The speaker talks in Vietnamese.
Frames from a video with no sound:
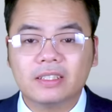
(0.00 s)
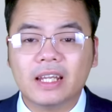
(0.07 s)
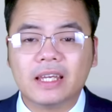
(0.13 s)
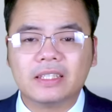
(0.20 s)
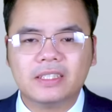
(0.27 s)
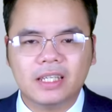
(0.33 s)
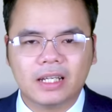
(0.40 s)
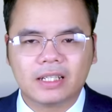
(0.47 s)

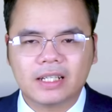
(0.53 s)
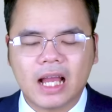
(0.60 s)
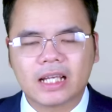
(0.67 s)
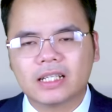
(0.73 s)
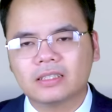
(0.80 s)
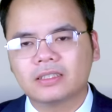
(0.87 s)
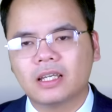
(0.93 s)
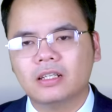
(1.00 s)
để triển khai
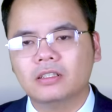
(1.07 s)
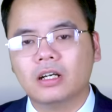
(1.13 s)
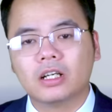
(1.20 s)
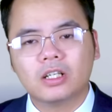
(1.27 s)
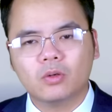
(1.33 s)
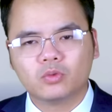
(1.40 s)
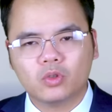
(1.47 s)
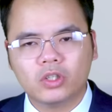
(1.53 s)
các tên lửa
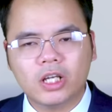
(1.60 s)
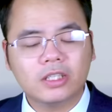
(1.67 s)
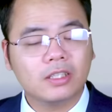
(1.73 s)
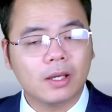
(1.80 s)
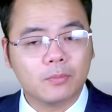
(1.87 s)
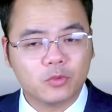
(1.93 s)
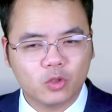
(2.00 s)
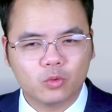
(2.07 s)
không đối
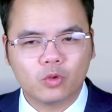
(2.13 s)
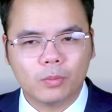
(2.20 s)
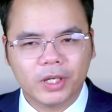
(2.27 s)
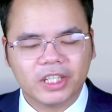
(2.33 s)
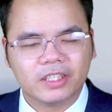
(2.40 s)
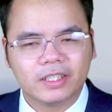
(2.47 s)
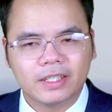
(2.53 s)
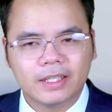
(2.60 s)
đất tầm trung của
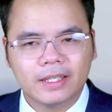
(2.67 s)
mình.